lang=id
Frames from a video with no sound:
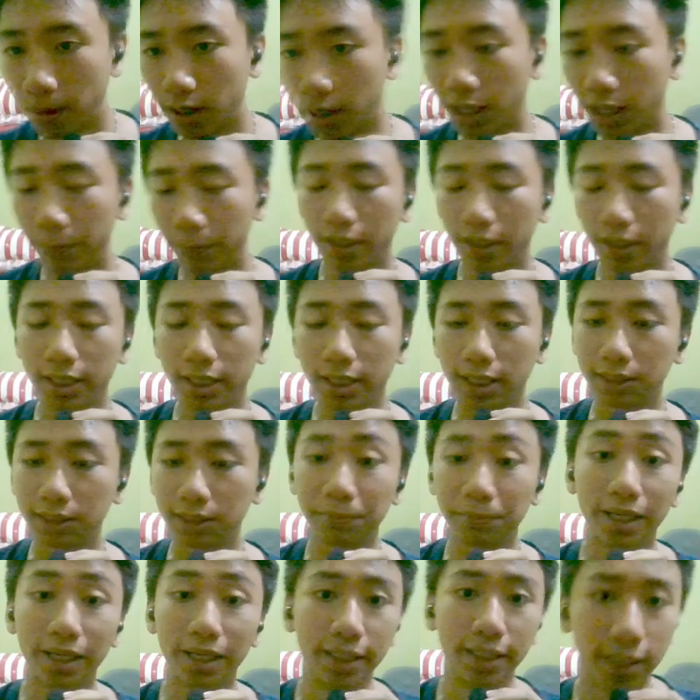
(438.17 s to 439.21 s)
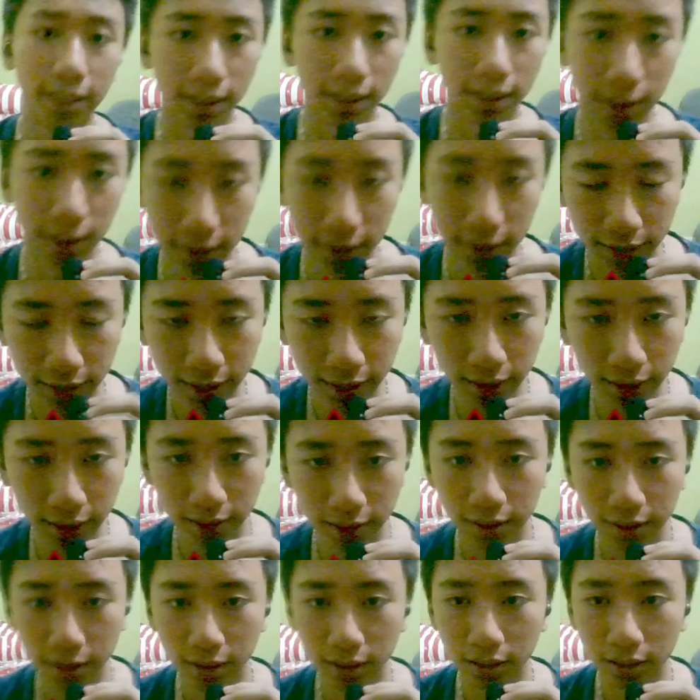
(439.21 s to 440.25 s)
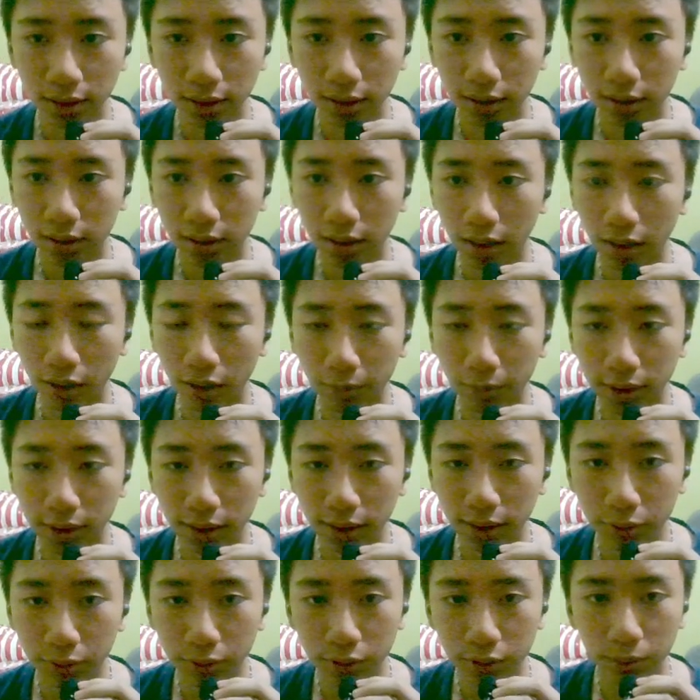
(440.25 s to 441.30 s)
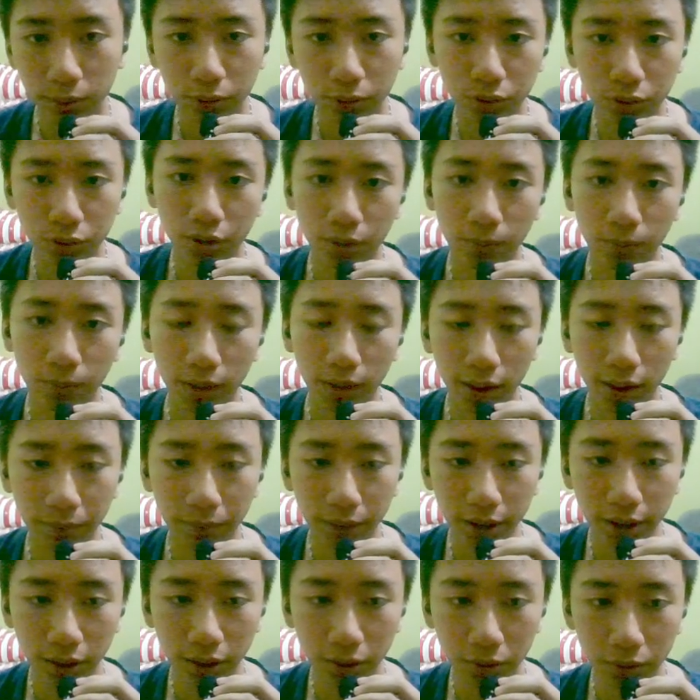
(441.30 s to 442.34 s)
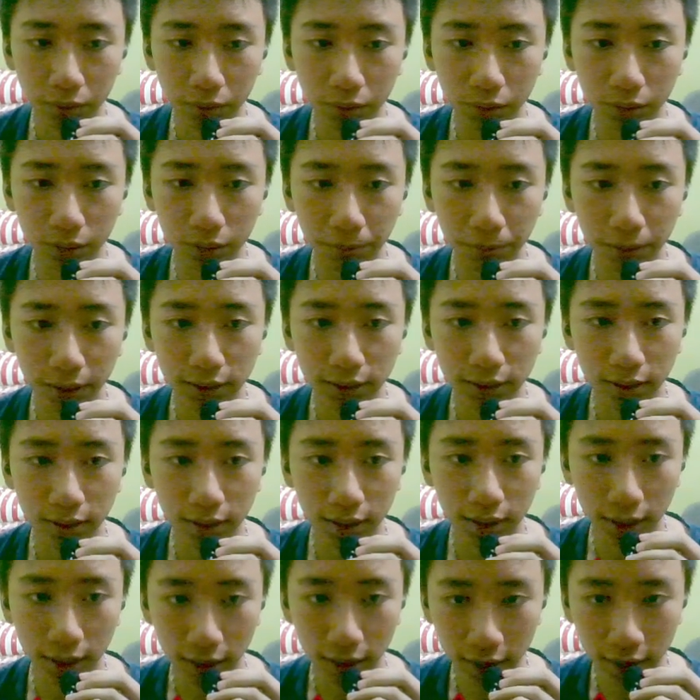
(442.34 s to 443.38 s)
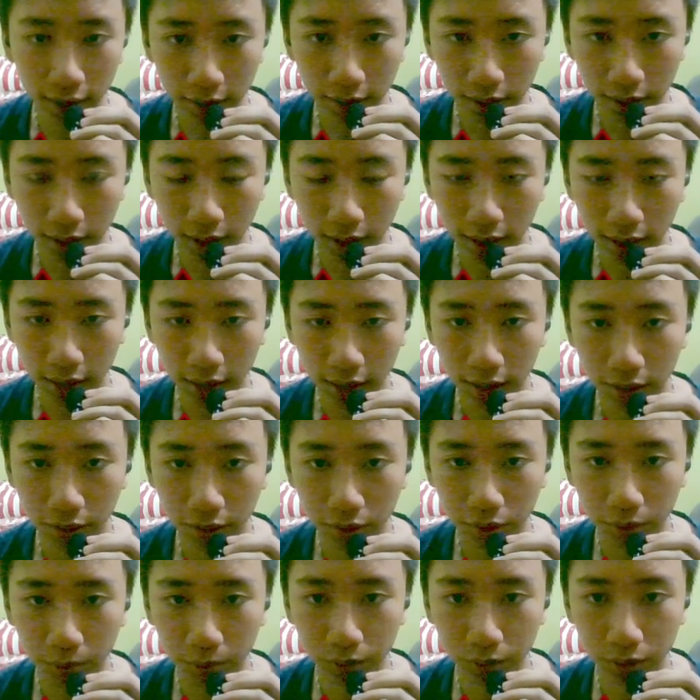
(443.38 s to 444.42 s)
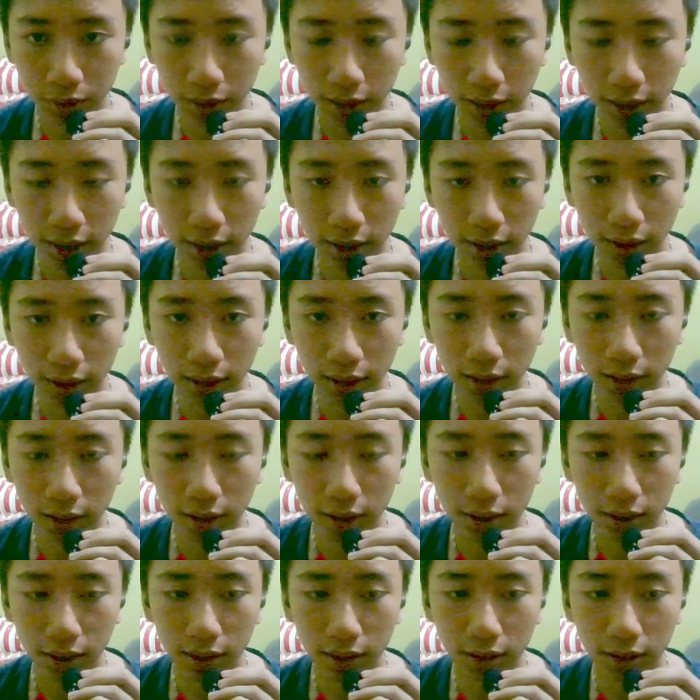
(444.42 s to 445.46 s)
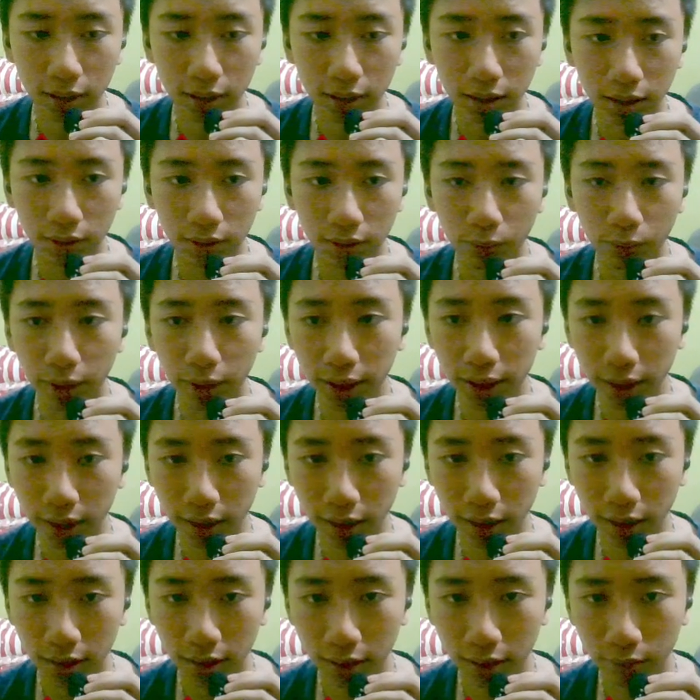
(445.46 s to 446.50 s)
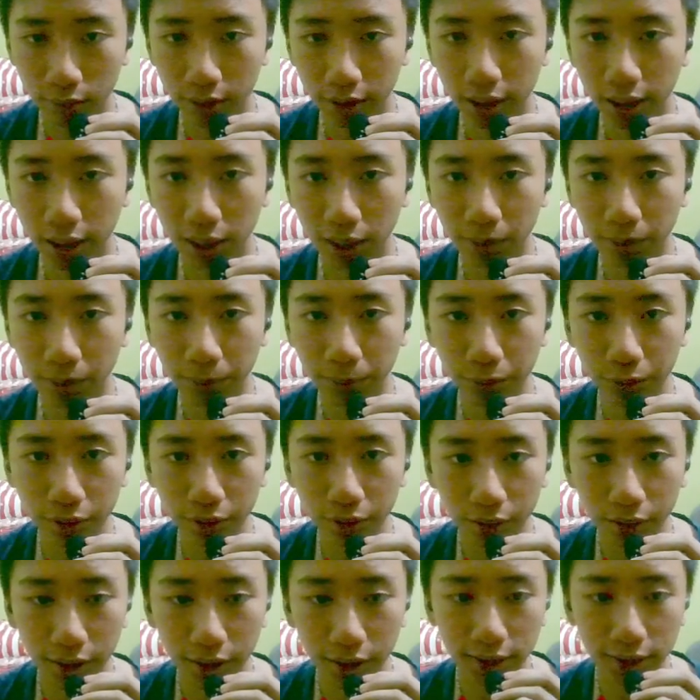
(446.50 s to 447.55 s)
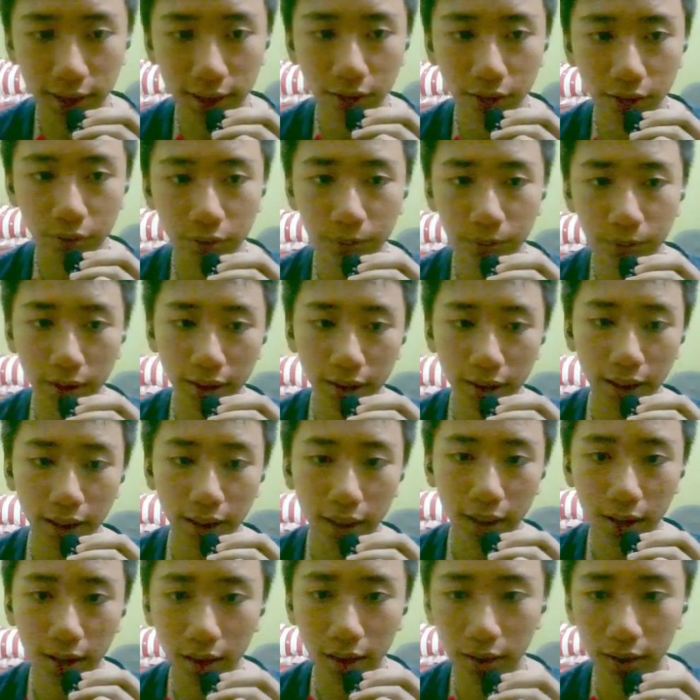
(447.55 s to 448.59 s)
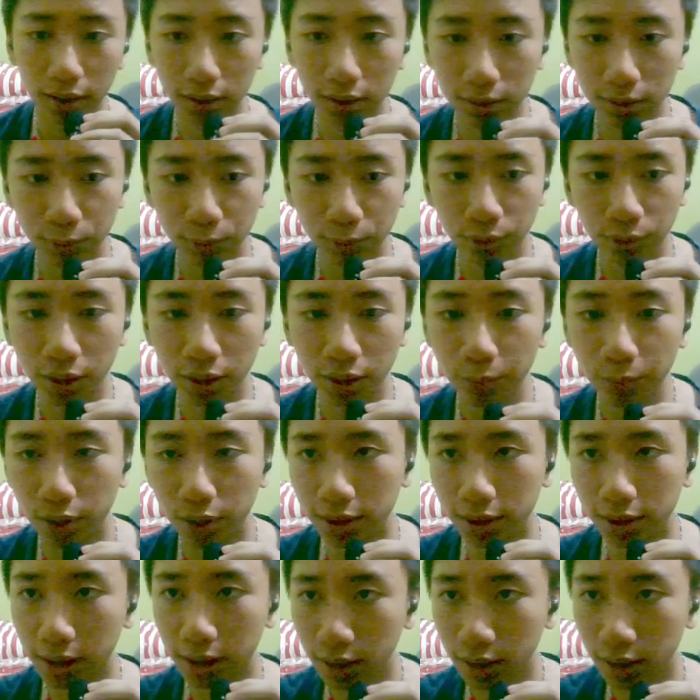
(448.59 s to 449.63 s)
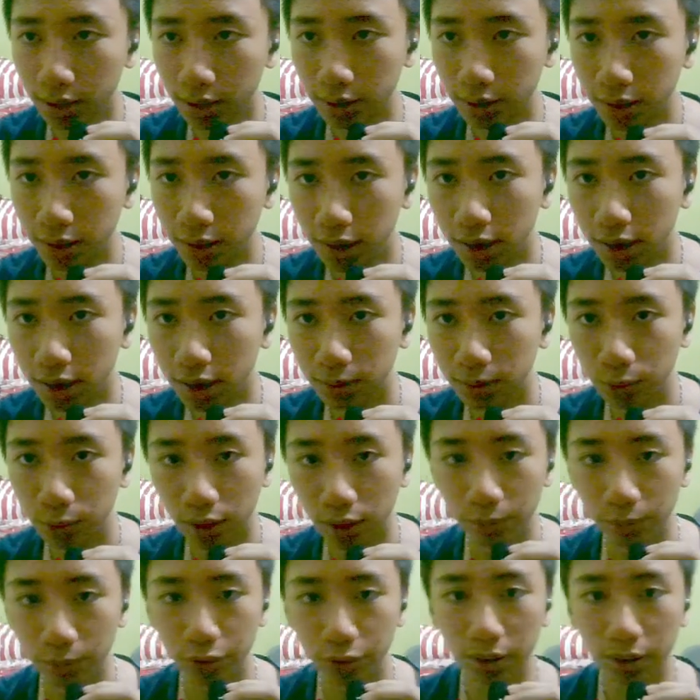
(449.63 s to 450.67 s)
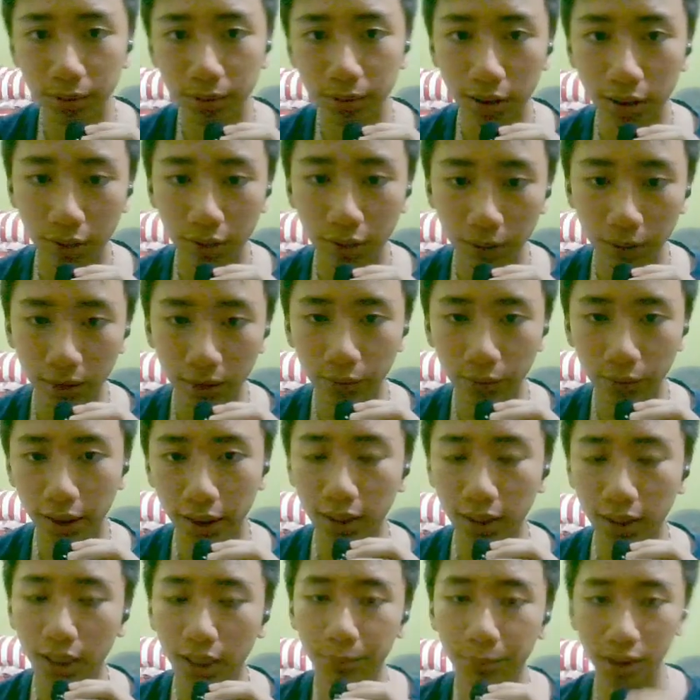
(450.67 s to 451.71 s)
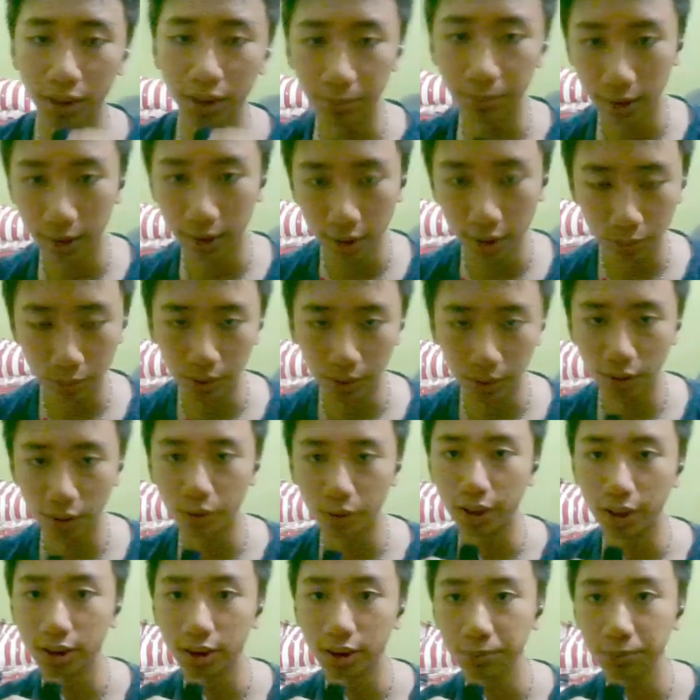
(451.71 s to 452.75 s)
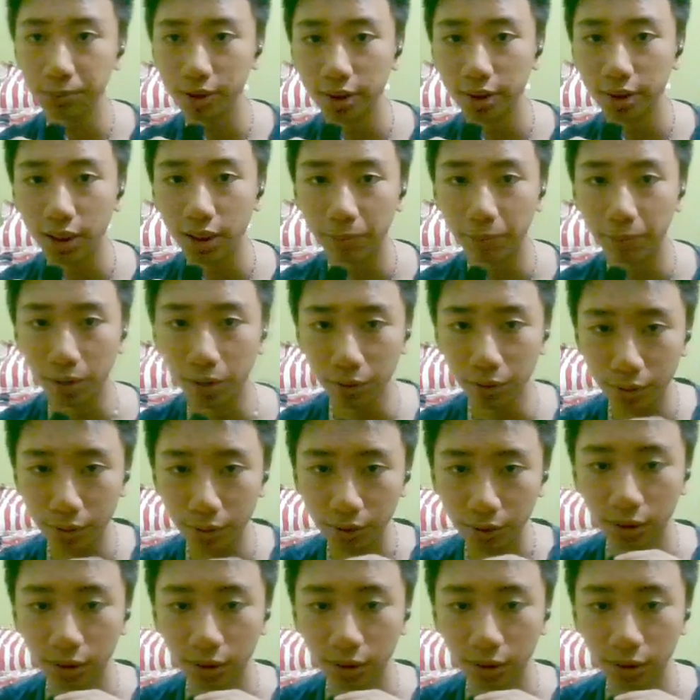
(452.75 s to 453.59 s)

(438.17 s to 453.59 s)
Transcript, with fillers: apa yang sepadan lah. Jadi kalau misalnya udah mau jual mahal begitu, pastikan kalian tuh punya uh, weather, weather apapun. Di sini aku beli yang 10.000 aja. 10.000 jam 15 WL kalian bisa beli, cuma aku ada jam CD nggak perlu